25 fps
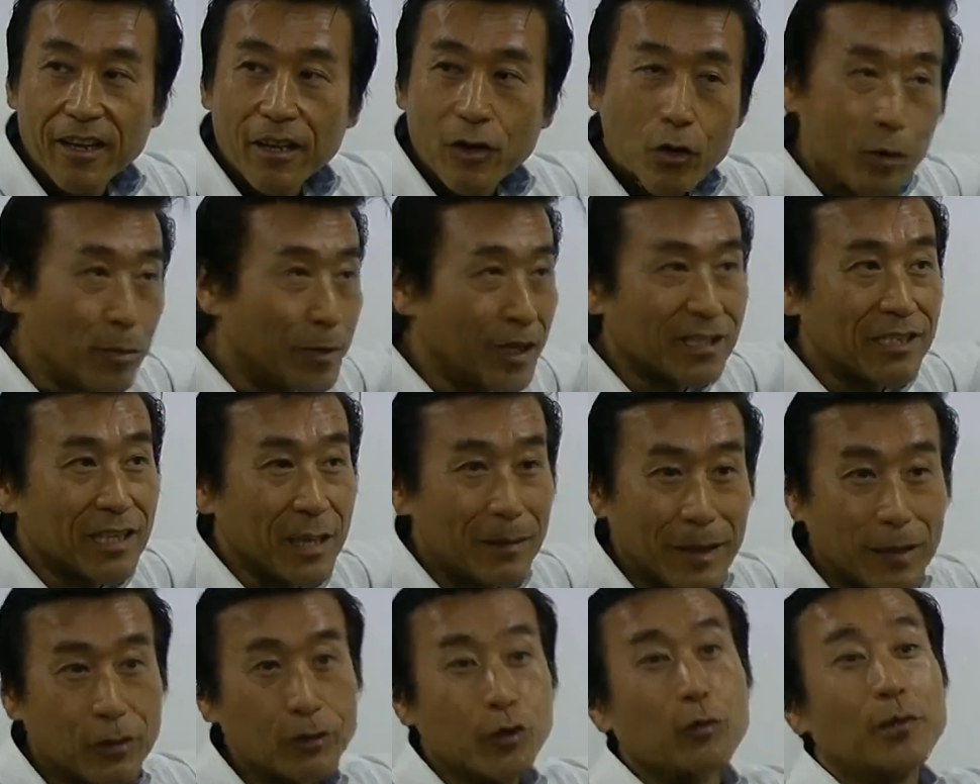これ皆さ
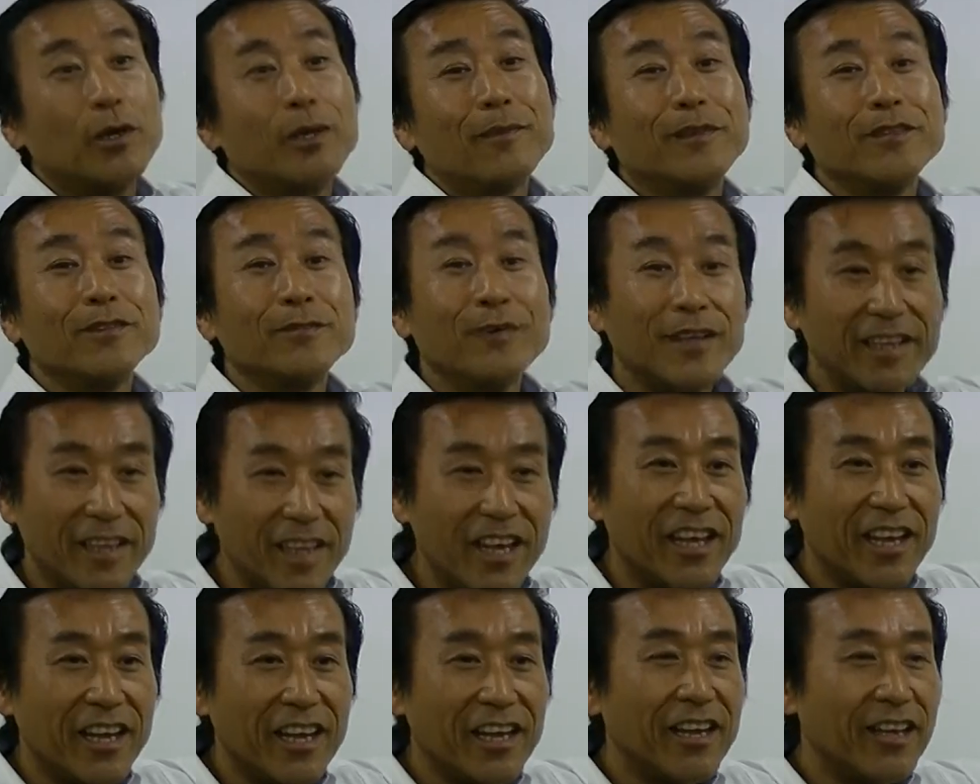んあると思いますが
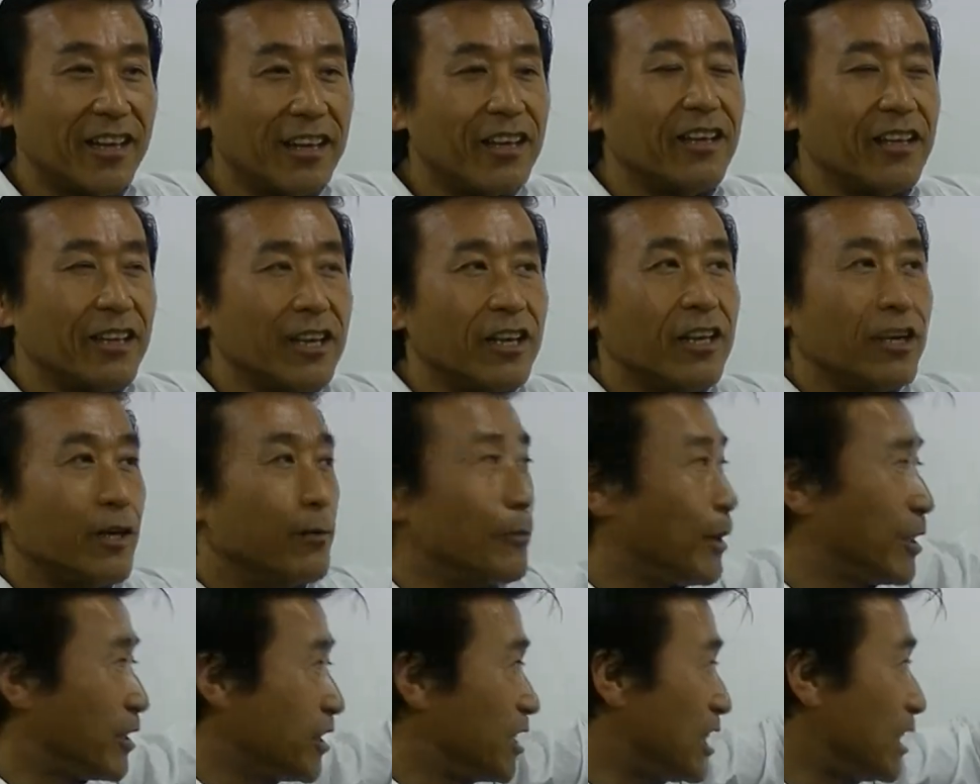ね
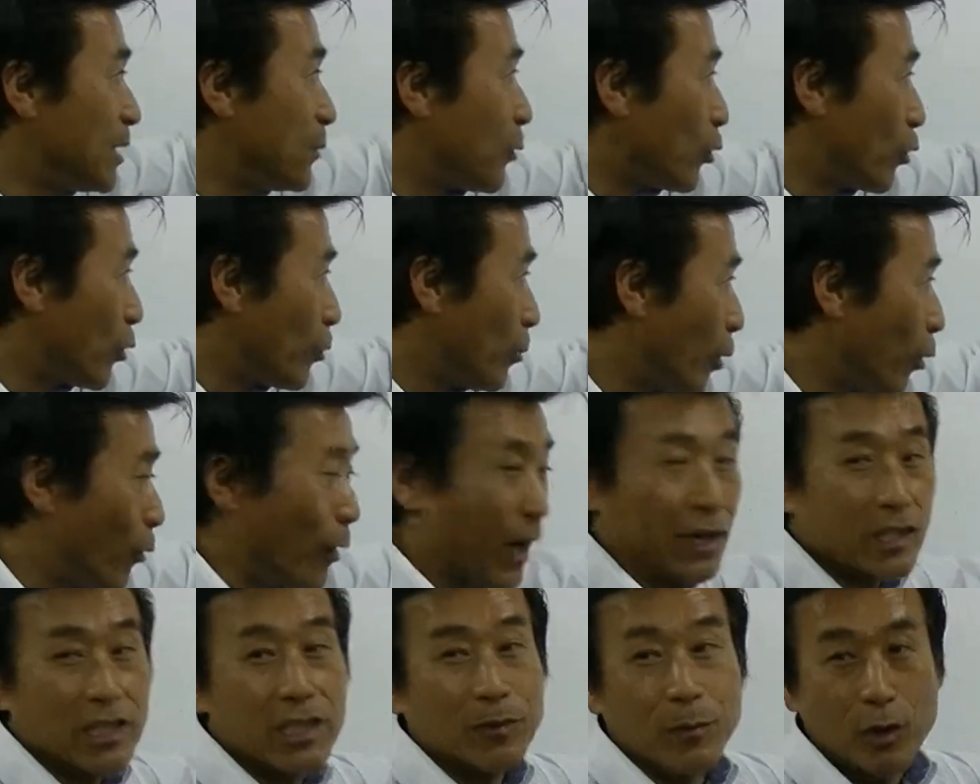まあいいものも
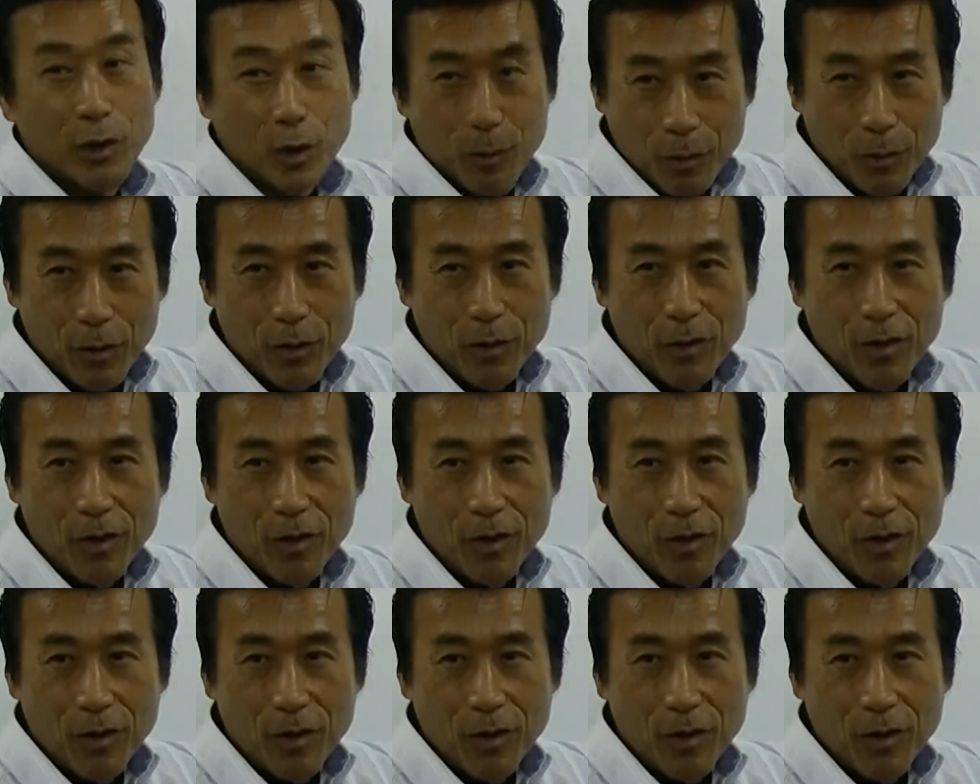悪いものも